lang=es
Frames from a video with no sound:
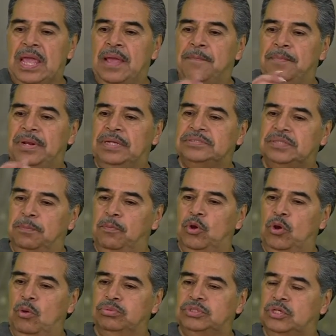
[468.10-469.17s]
Me, las,
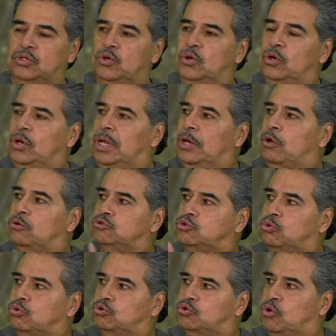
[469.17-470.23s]
la obsequió el,
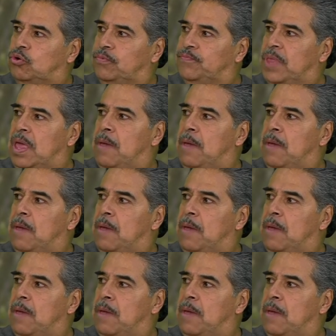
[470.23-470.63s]
constructor